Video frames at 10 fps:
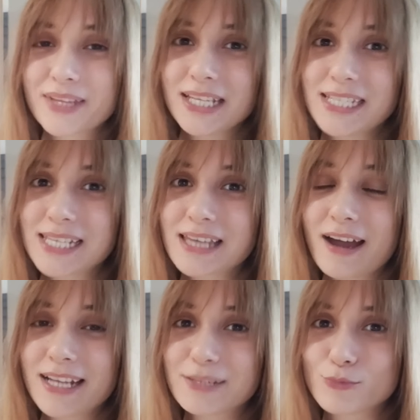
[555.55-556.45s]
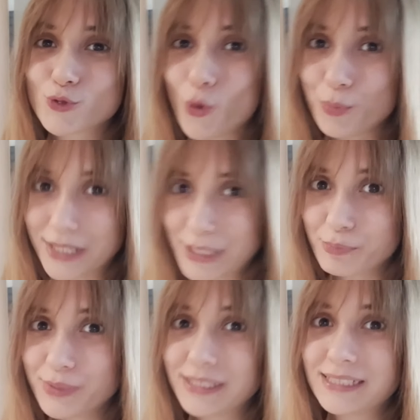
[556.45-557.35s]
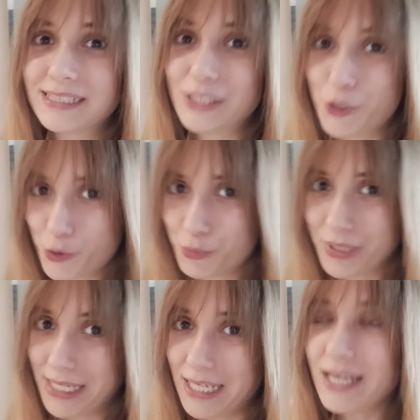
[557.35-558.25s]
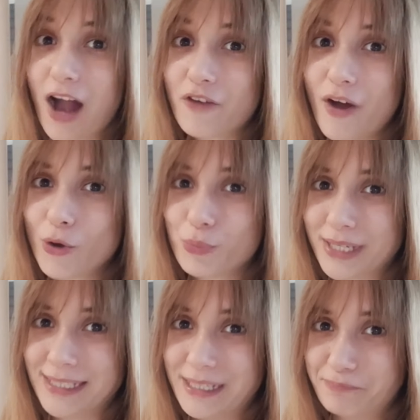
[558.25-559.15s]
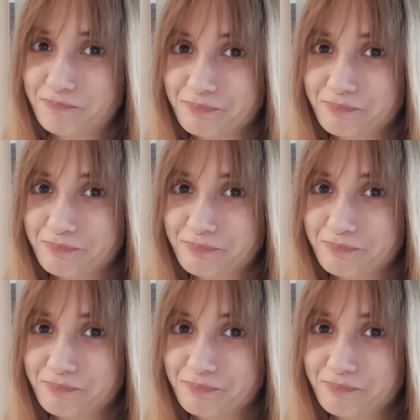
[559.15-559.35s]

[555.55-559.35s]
Cesaretimi toplayıp diyorum ki akvaryuma gideyim.